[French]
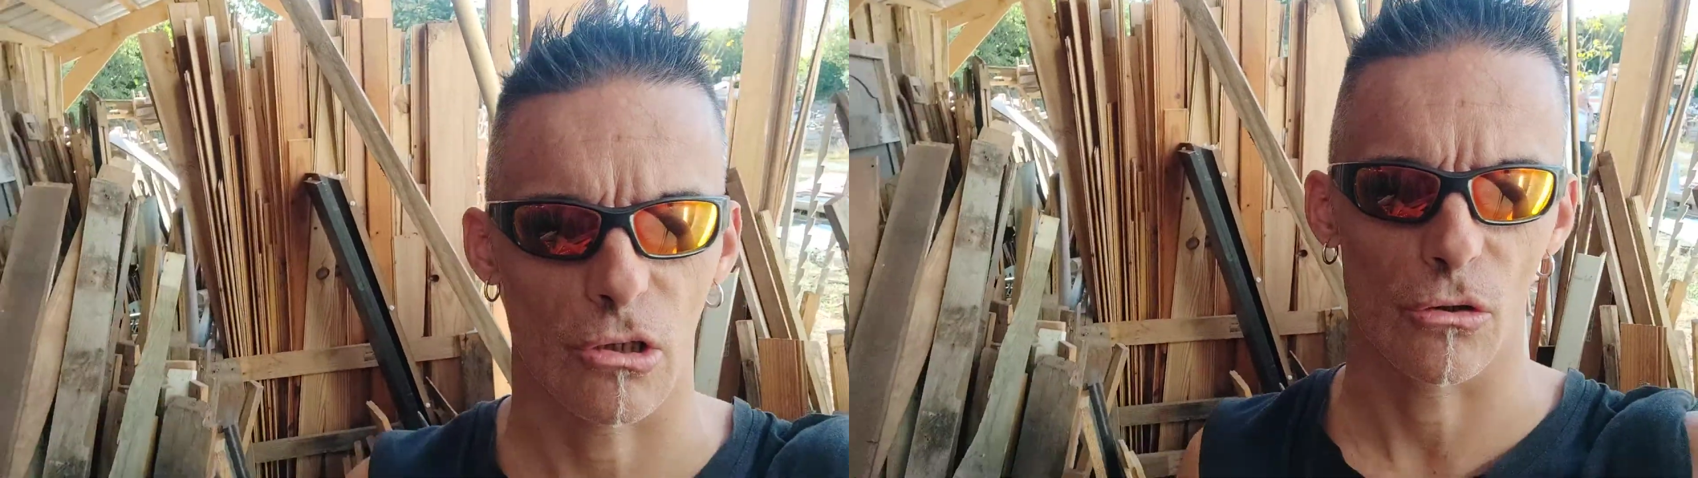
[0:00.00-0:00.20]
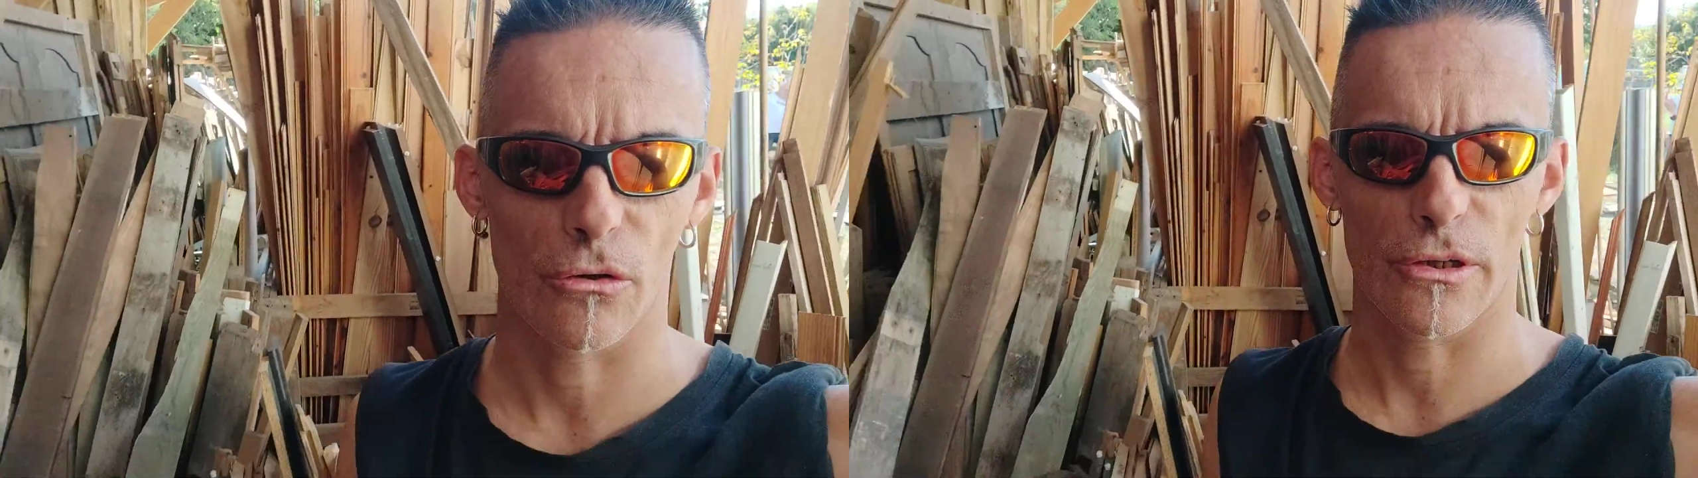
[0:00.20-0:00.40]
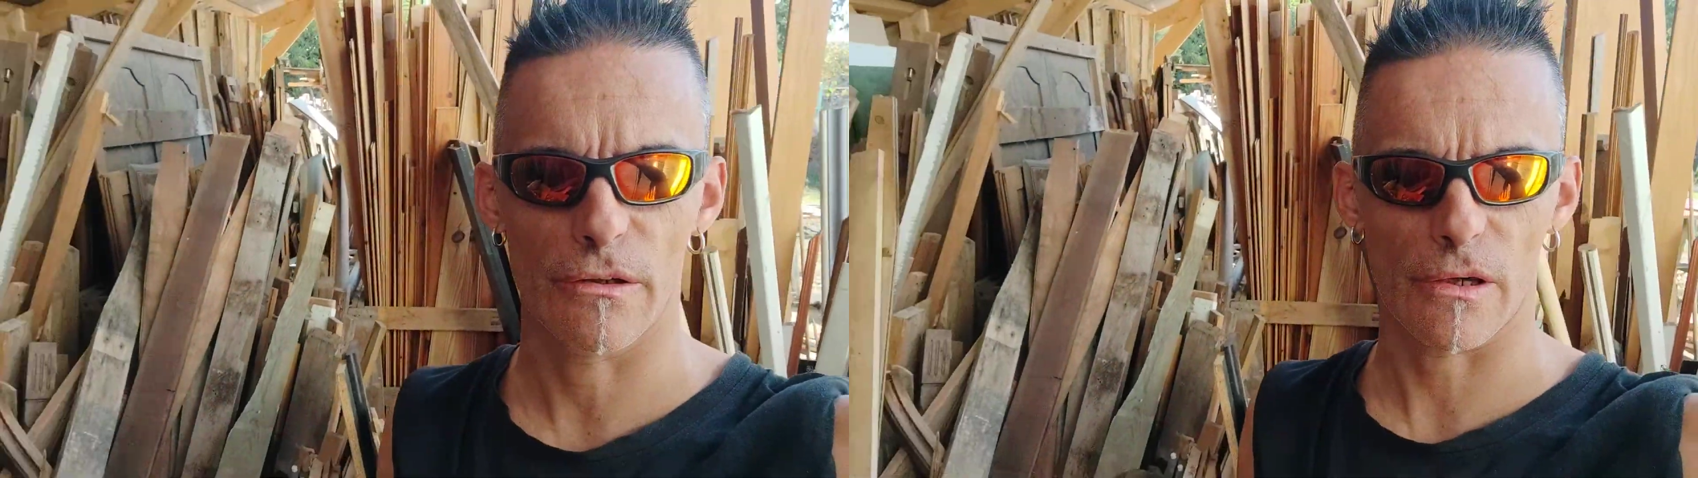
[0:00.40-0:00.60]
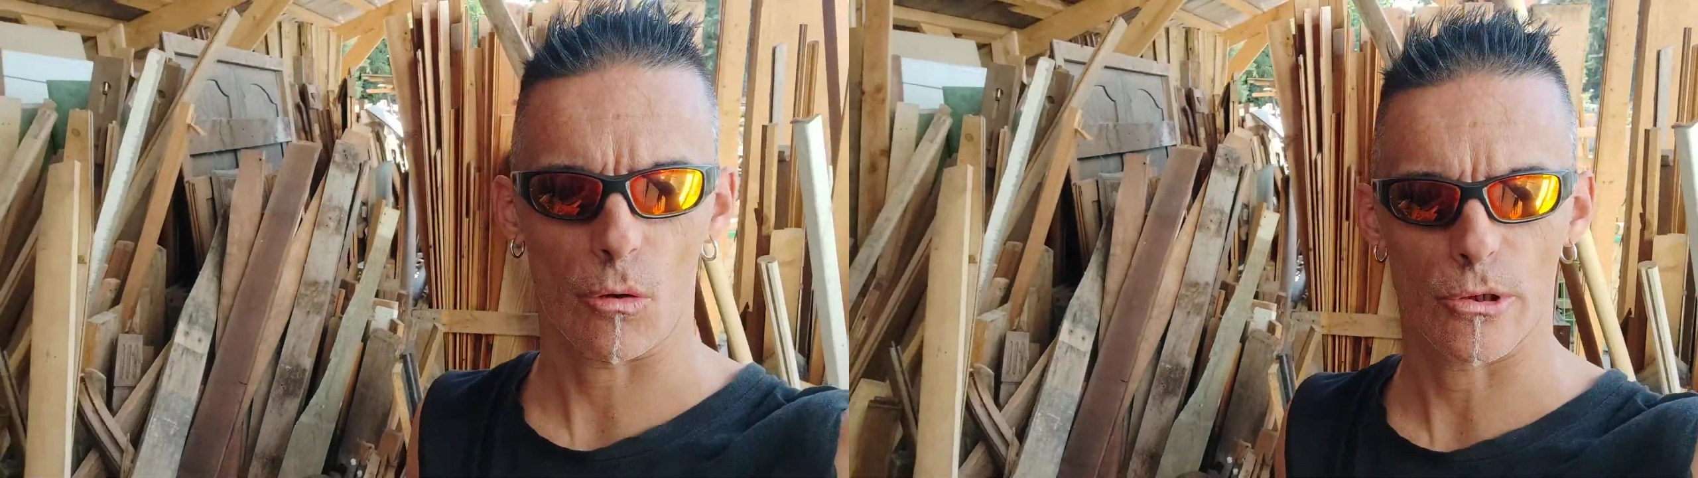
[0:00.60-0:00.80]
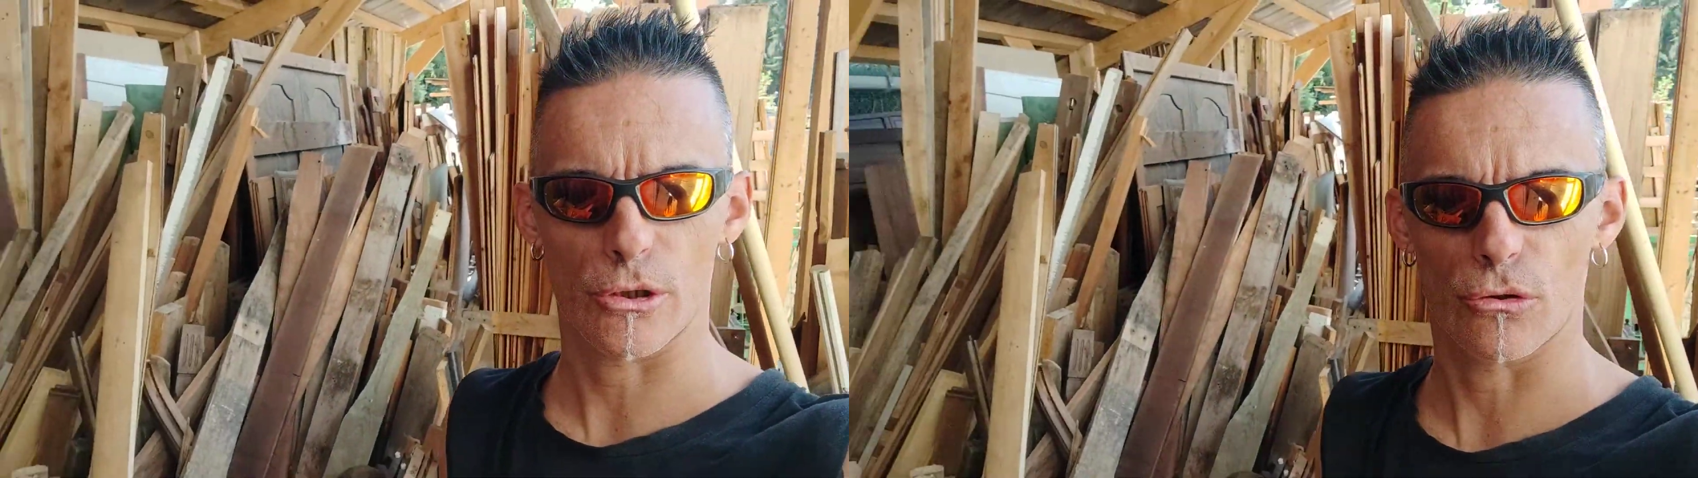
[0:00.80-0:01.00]
que divers
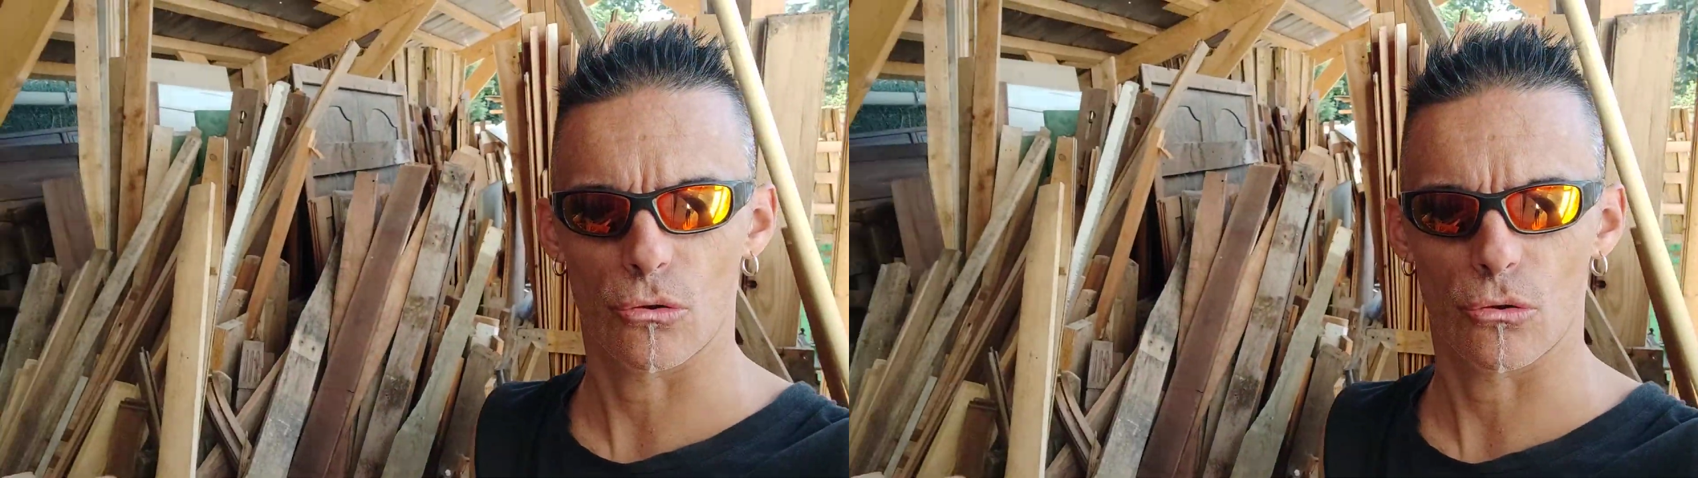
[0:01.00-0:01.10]
objets du